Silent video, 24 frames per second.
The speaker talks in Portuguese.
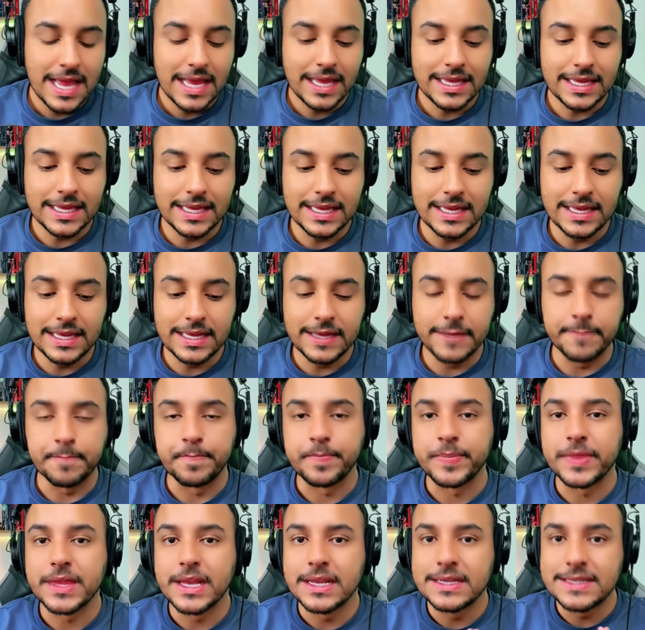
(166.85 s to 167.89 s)
que
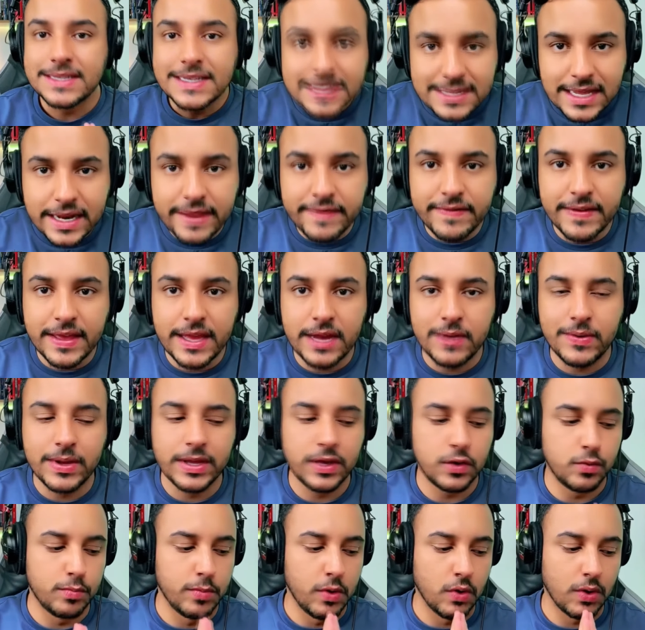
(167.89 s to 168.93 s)
se inscreveram aqui
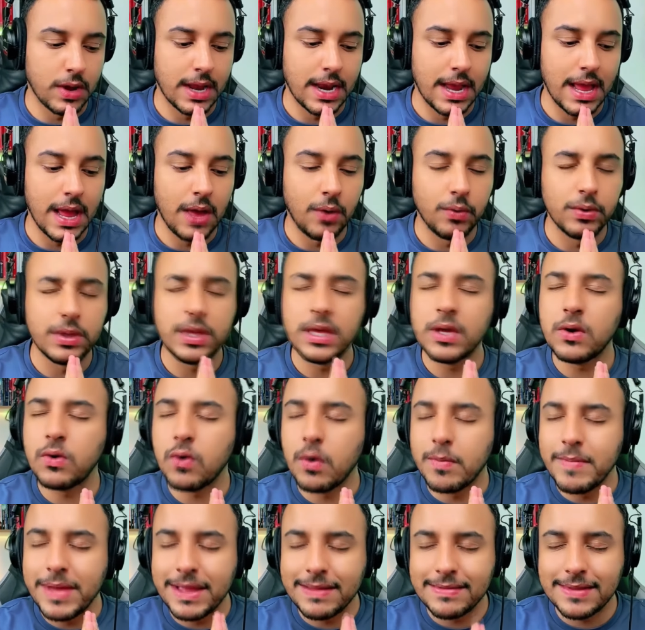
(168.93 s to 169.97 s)
no meu canal, que
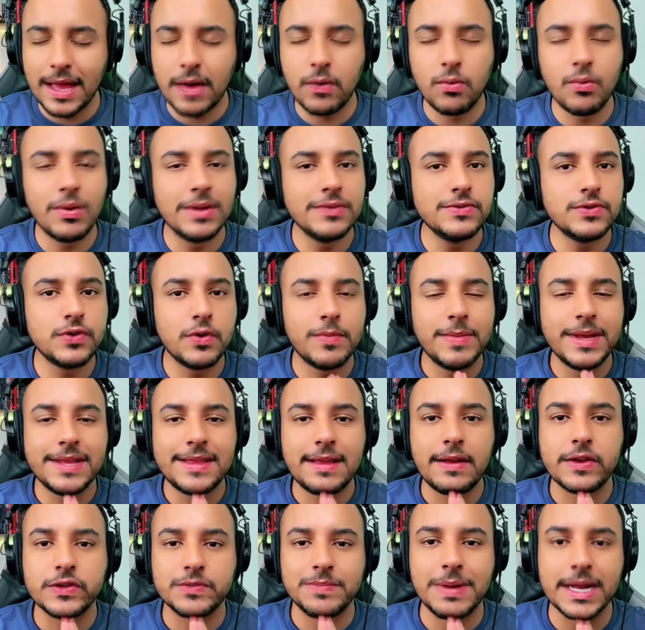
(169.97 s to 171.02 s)
comentaram, quantos
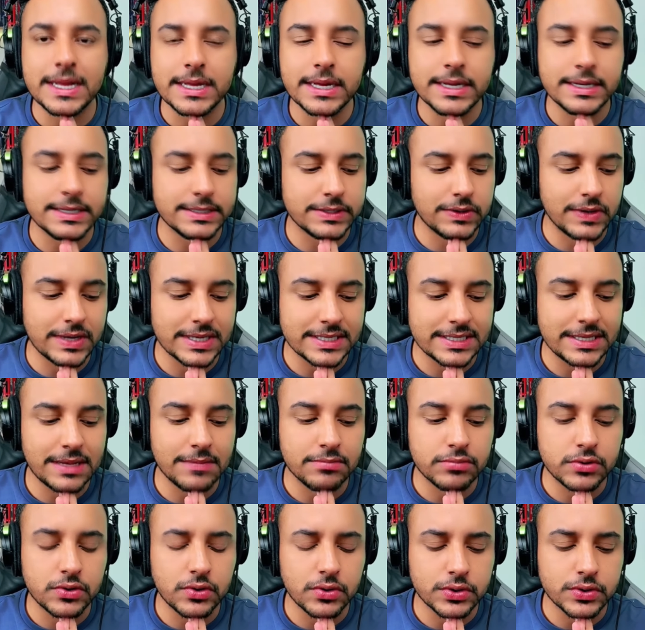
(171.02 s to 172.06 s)
comentários bacanas eu
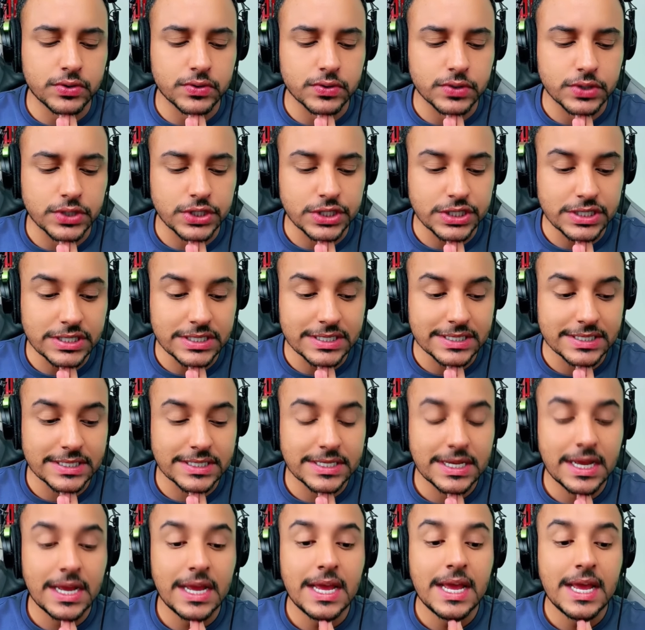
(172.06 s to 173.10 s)
recebo todos os dias